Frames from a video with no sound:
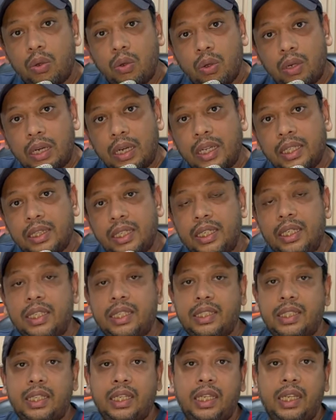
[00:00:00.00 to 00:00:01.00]
और अलग
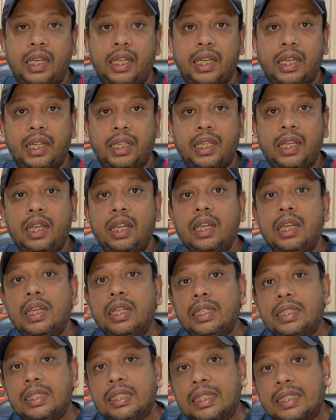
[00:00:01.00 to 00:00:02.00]
तरीके से खेला गया था
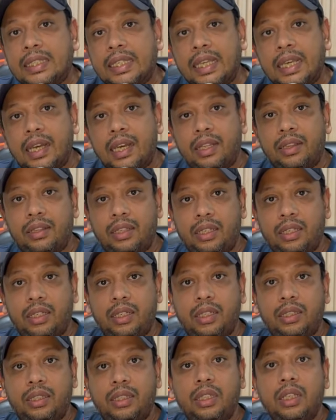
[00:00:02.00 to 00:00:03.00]
जिसके
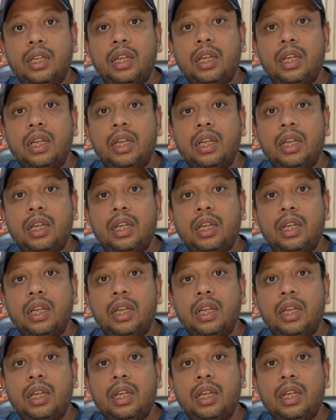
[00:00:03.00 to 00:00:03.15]
अंतर्गत